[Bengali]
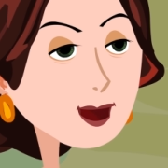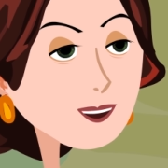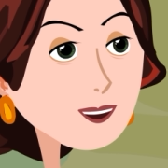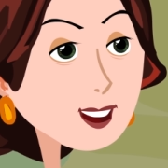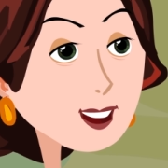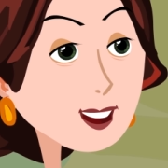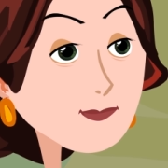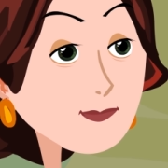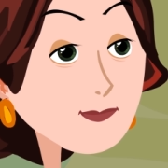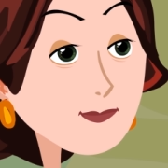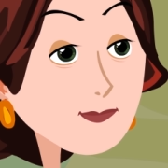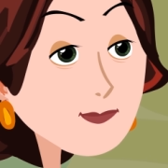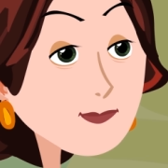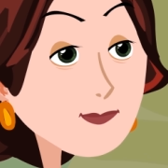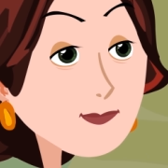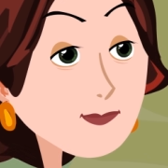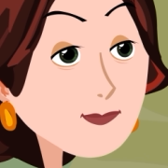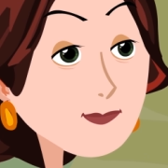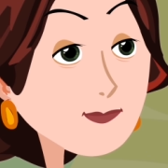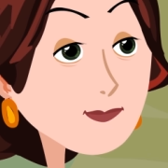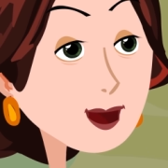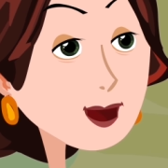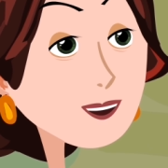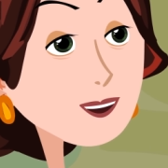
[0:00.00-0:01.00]
হ্যাঁ
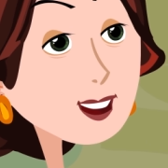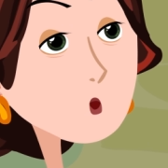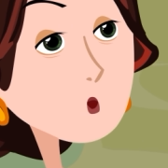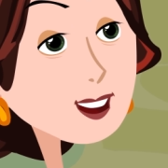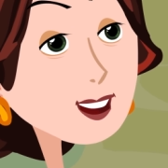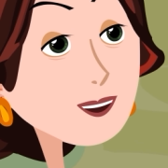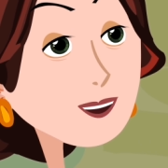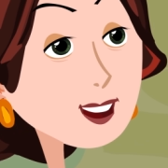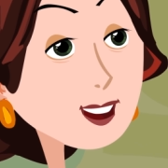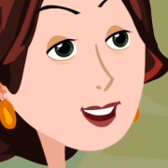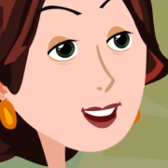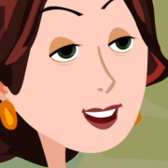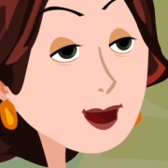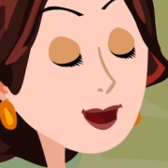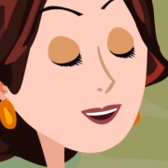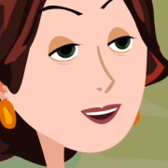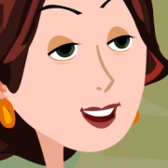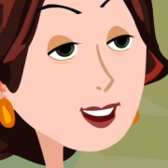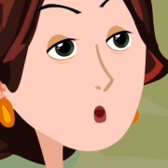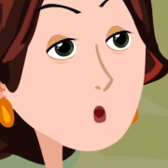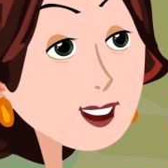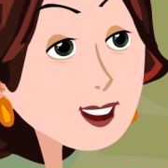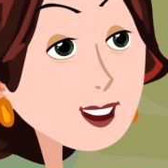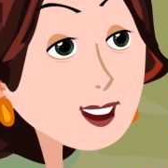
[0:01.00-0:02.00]
সবসময়
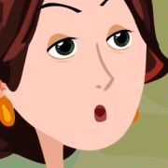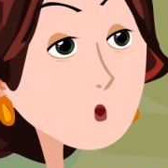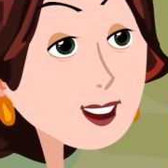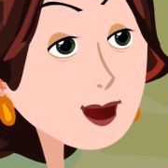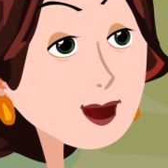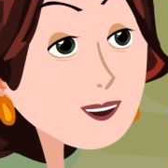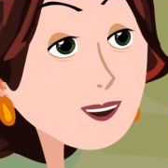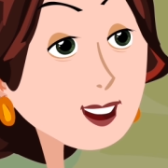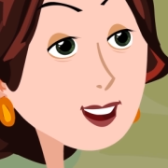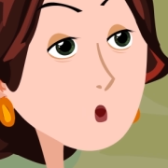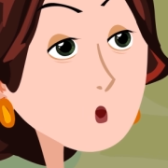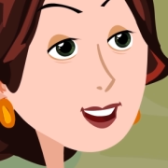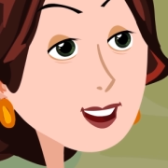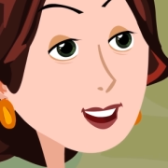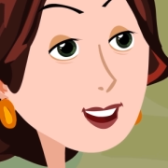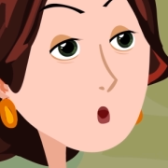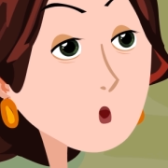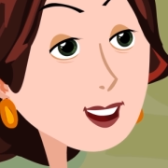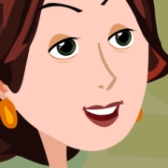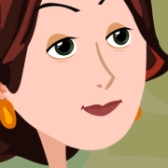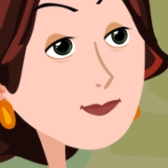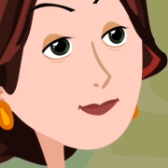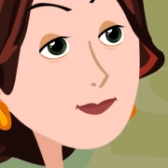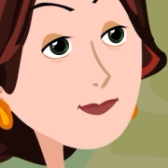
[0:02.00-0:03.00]
শুধু নিজের কথাই
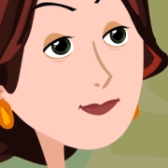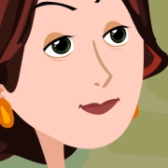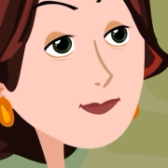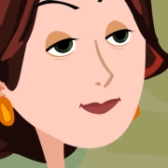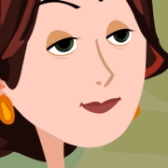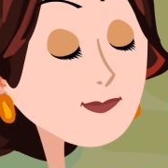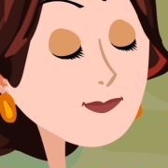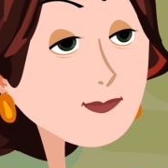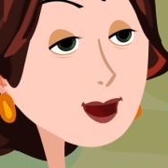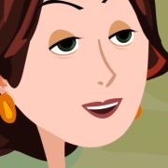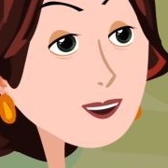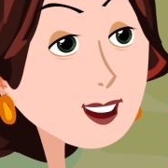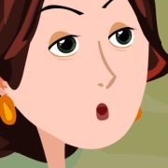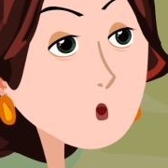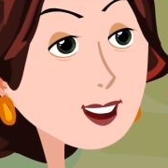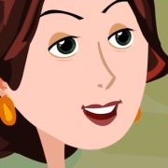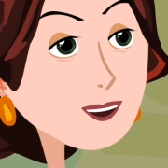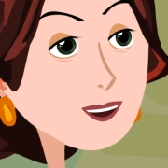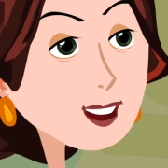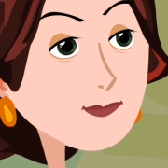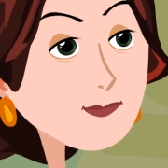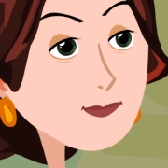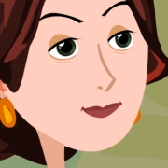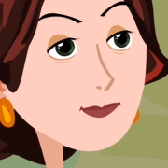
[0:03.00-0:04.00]
ভাবো
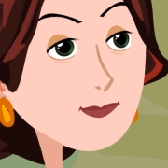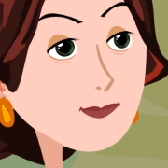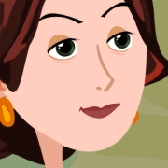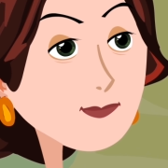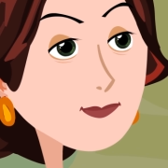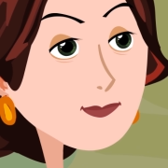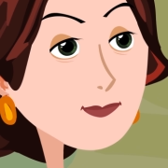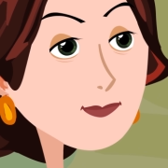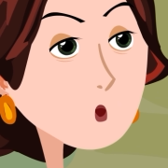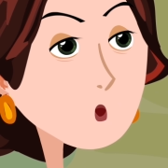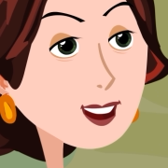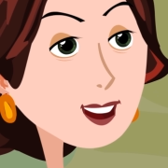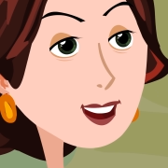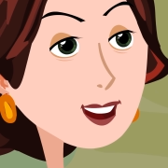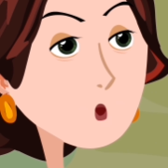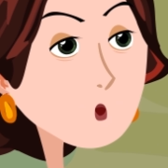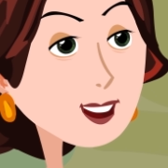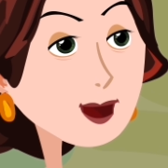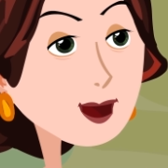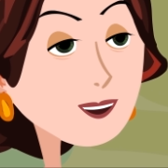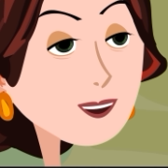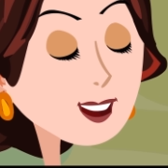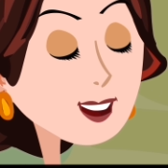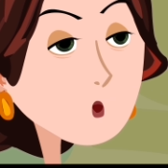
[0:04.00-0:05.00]
এদিকে দাও
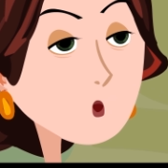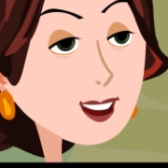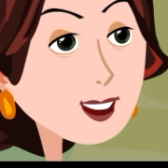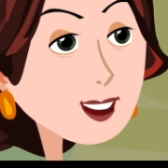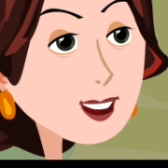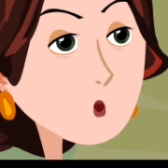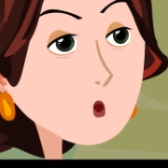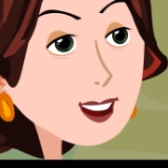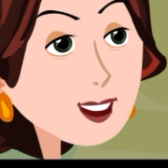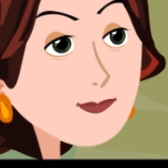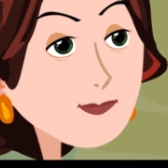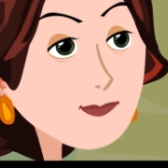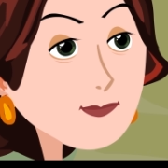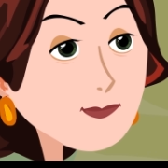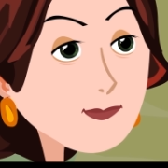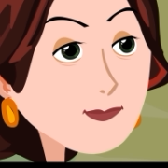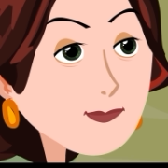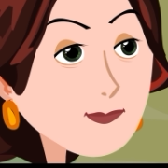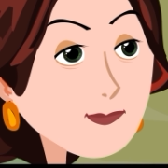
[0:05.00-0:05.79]
আমি আগে পড়ে দেখি